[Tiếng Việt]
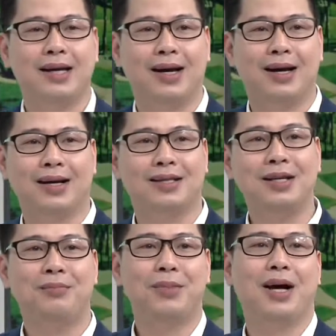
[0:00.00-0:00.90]
À,
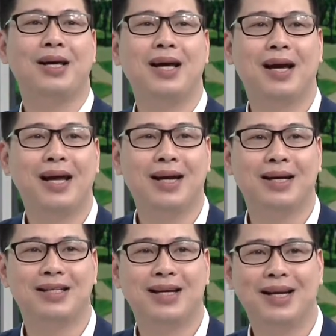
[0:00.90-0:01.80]
xin mời hiện lên
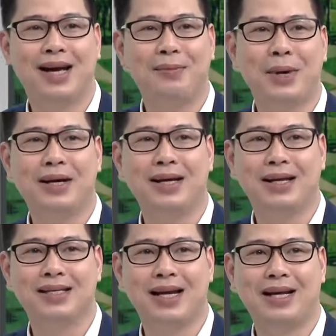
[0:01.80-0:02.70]
ở trên à, màn hình
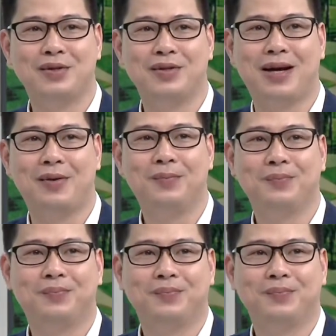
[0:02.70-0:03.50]
cái slide số 6.